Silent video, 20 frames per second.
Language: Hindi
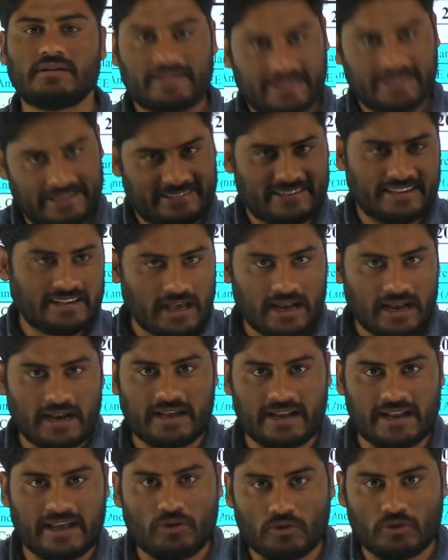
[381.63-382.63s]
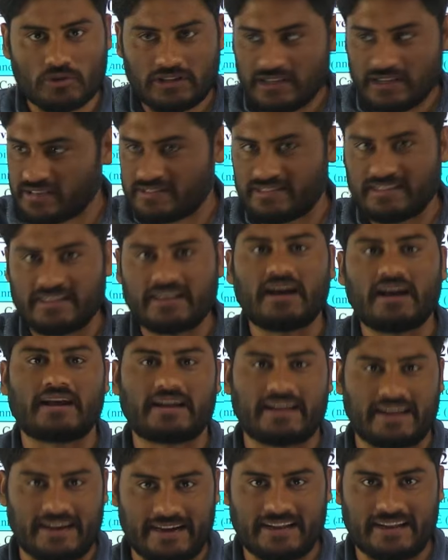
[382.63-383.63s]
किसी की अलग रैंक होती है किसी की
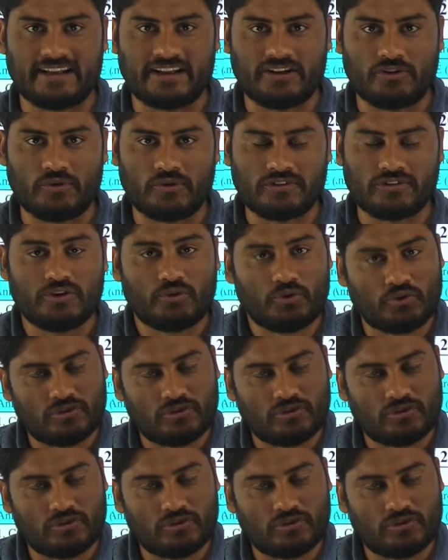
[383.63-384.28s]
अलग कैटेगरी होती है